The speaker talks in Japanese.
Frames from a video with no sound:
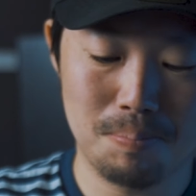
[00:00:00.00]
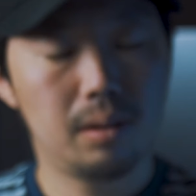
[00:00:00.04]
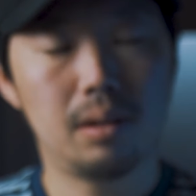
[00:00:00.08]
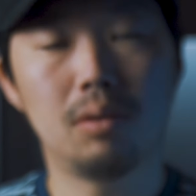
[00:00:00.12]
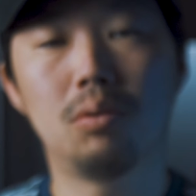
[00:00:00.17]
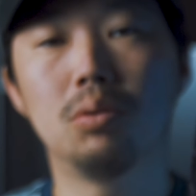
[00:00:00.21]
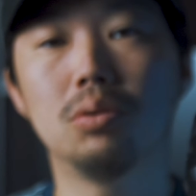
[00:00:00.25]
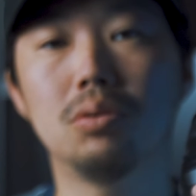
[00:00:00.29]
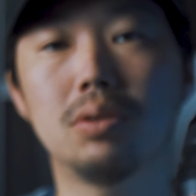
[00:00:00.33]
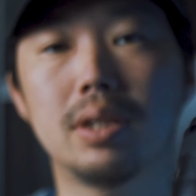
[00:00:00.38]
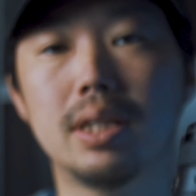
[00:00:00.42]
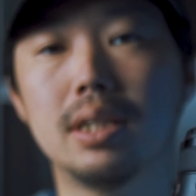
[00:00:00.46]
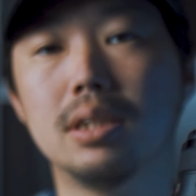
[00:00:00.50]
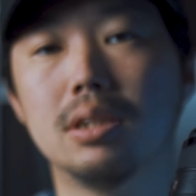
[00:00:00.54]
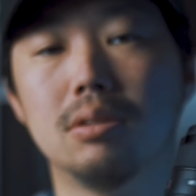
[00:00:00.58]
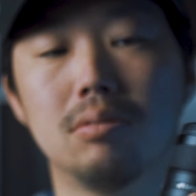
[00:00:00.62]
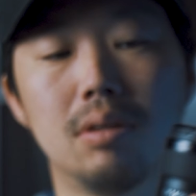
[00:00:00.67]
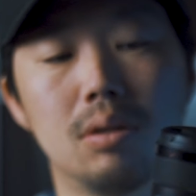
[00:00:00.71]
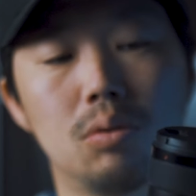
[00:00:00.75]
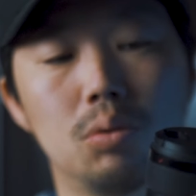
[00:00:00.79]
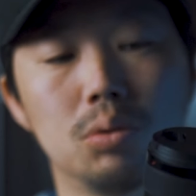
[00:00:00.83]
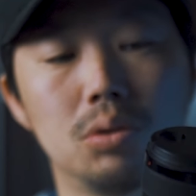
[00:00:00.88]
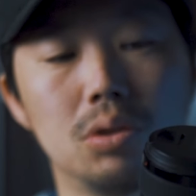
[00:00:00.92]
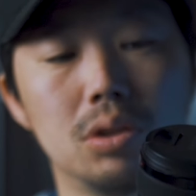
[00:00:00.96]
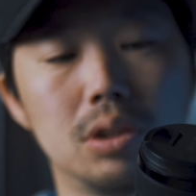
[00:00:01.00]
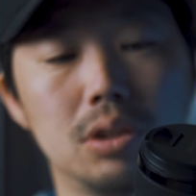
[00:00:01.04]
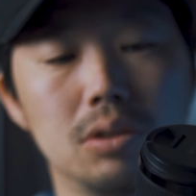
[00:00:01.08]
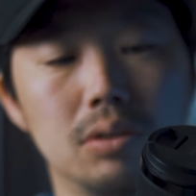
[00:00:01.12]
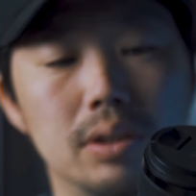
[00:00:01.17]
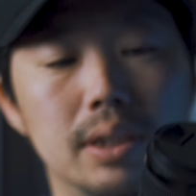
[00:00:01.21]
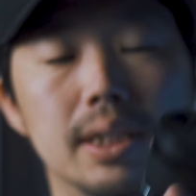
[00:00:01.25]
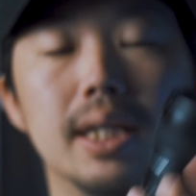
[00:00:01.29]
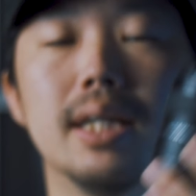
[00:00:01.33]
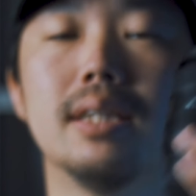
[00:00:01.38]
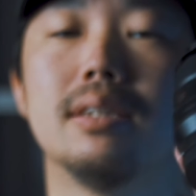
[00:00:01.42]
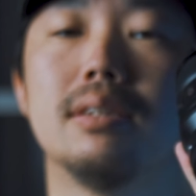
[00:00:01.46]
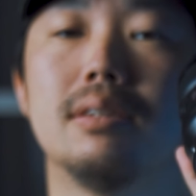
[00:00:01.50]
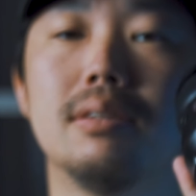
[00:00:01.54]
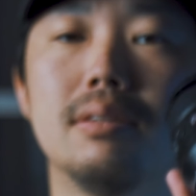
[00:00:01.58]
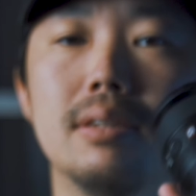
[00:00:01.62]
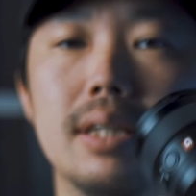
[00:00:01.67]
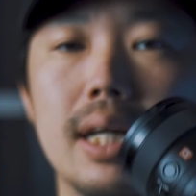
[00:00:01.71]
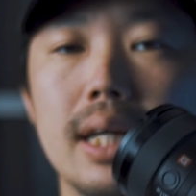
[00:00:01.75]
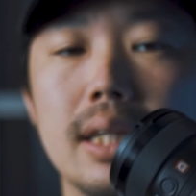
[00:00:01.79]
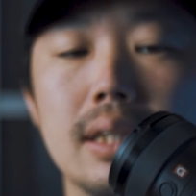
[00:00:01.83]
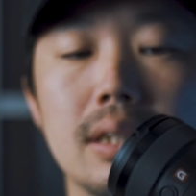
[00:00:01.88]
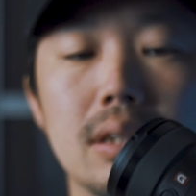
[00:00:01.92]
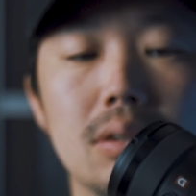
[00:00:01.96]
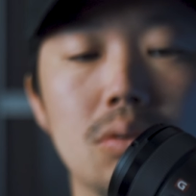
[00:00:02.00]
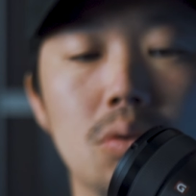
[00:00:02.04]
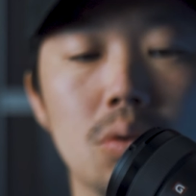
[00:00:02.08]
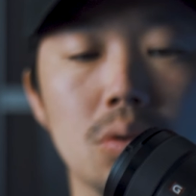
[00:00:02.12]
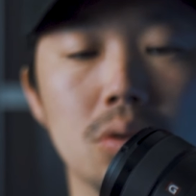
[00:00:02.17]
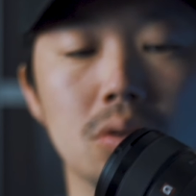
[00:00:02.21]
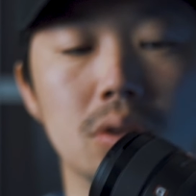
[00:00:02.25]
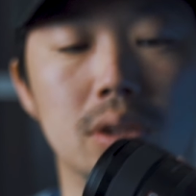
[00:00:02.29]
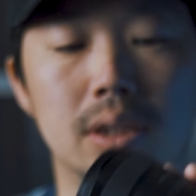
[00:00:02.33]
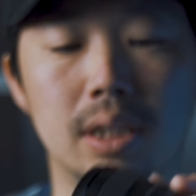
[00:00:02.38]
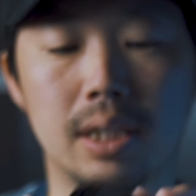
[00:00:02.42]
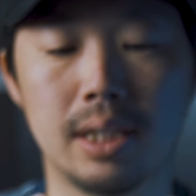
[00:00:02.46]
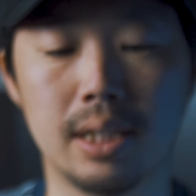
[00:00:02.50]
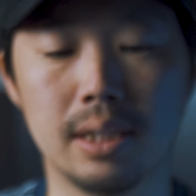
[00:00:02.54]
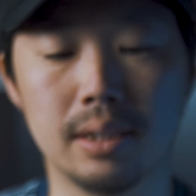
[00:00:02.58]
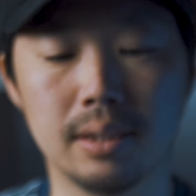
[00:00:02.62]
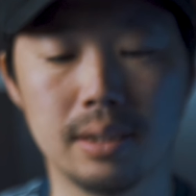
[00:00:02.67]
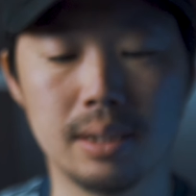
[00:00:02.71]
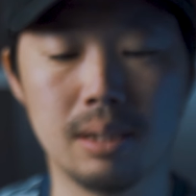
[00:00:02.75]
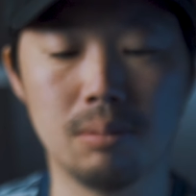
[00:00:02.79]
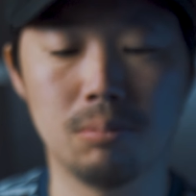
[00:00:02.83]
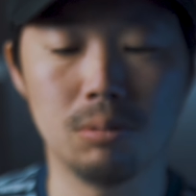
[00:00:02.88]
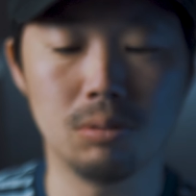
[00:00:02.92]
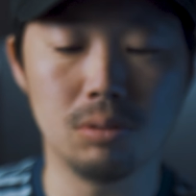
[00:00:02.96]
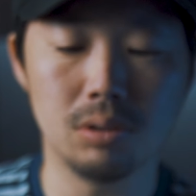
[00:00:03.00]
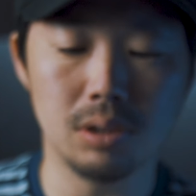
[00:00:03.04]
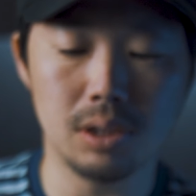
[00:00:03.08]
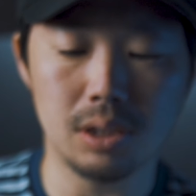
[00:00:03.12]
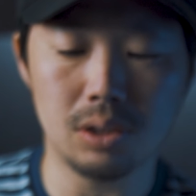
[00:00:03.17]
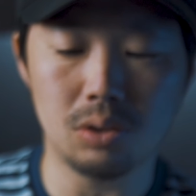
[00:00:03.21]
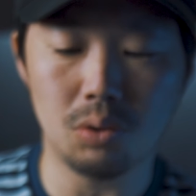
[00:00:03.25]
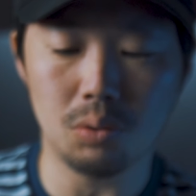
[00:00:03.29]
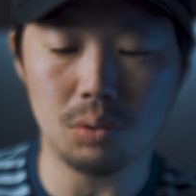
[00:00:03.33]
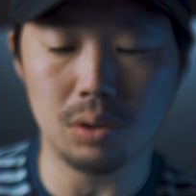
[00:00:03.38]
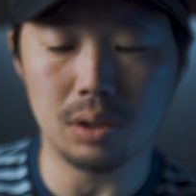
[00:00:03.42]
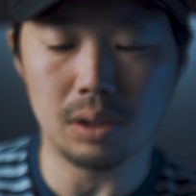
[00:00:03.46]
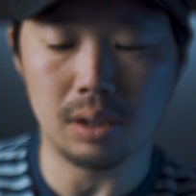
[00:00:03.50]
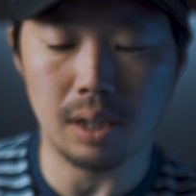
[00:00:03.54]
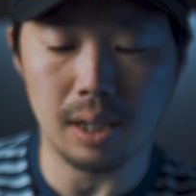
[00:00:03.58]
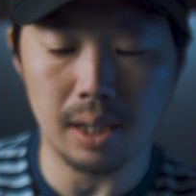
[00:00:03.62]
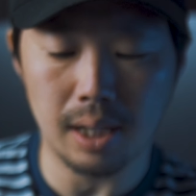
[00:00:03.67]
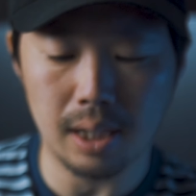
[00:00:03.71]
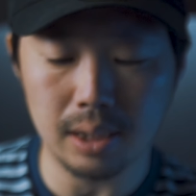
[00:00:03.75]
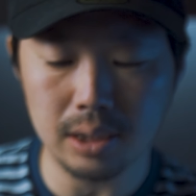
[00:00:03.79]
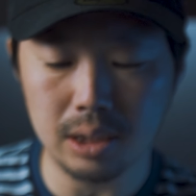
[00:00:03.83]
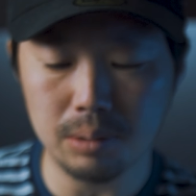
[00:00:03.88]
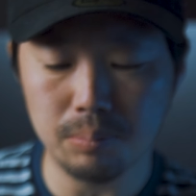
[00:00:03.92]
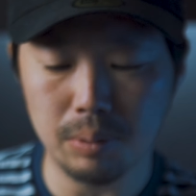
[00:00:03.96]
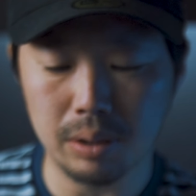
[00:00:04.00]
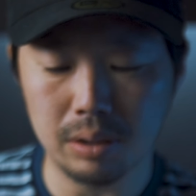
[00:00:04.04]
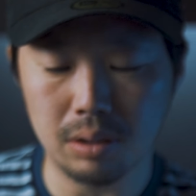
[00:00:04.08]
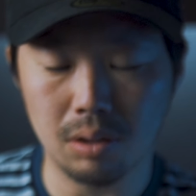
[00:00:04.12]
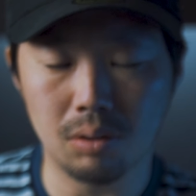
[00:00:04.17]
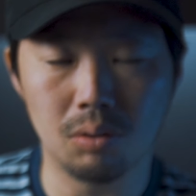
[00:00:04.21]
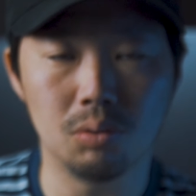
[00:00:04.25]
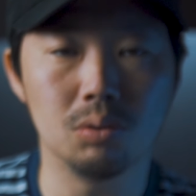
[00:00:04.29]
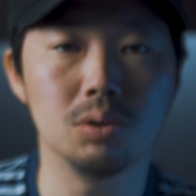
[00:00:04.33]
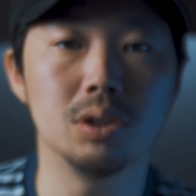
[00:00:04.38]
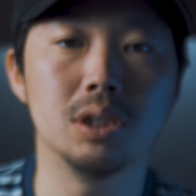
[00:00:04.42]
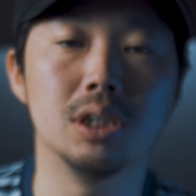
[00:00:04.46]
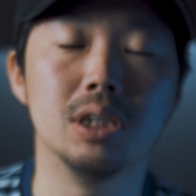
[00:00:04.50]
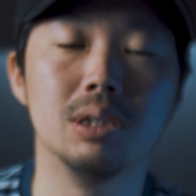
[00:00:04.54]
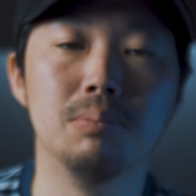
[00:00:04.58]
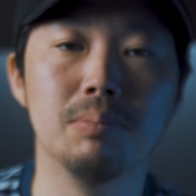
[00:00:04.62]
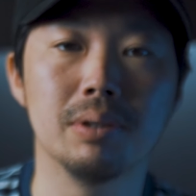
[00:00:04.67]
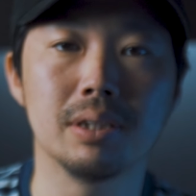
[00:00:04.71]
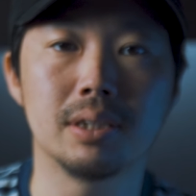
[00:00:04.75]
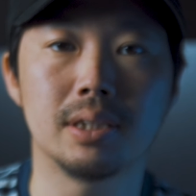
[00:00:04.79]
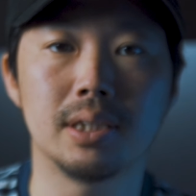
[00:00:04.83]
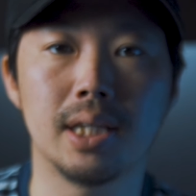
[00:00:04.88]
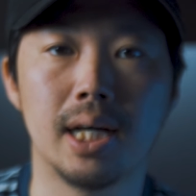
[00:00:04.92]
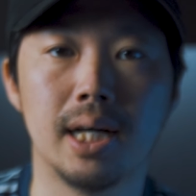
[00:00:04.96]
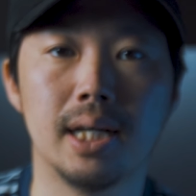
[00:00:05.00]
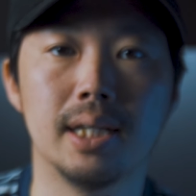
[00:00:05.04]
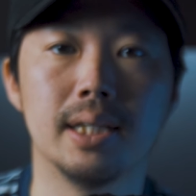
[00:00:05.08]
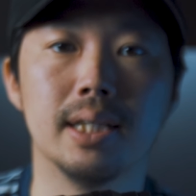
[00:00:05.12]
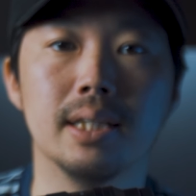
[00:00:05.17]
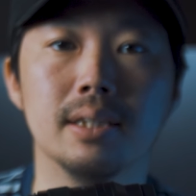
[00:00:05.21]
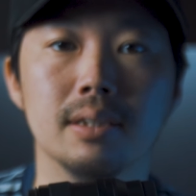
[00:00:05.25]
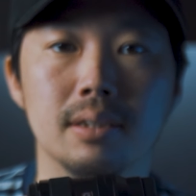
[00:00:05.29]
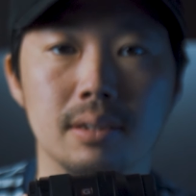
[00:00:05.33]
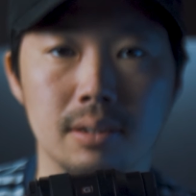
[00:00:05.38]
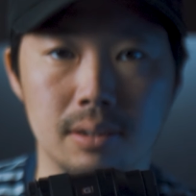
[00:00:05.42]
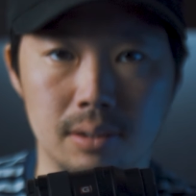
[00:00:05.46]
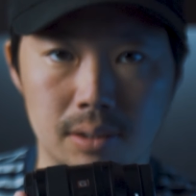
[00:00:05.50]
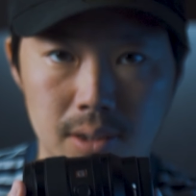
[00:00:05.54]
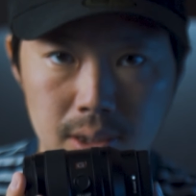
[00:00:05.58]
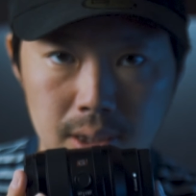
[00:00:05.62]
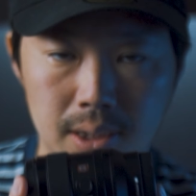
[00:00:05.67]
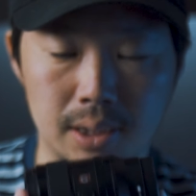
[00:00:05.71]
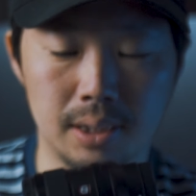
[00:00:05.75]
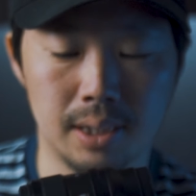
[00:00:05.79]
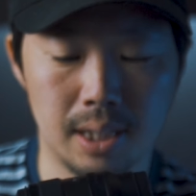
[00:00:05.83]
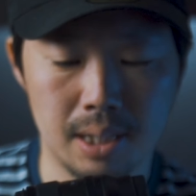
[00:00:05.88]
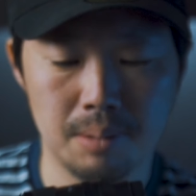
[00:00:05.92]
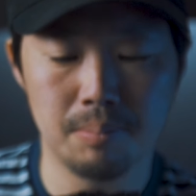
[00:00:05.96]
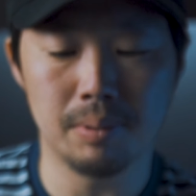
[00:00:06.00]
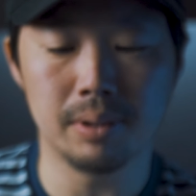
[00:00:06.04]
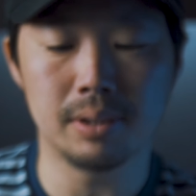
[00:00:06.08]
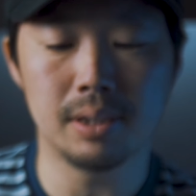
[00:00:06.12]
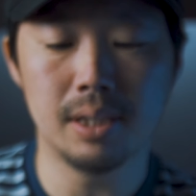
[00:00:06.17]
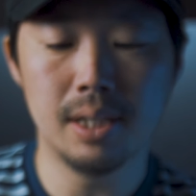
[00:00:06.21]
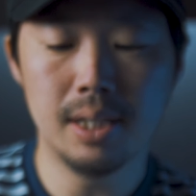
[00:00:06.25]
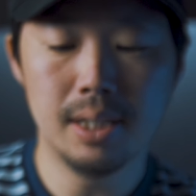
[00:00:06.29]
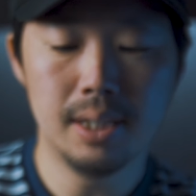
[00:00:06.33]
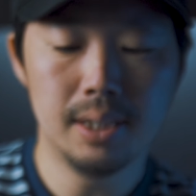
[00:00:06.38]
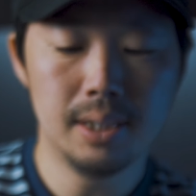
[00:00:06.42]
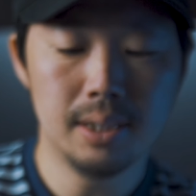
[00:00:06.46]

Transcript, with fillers: でこのレンズは今年の2月ぐらいに購入したレンズで、僕にとって初めての G マスターレンズになります。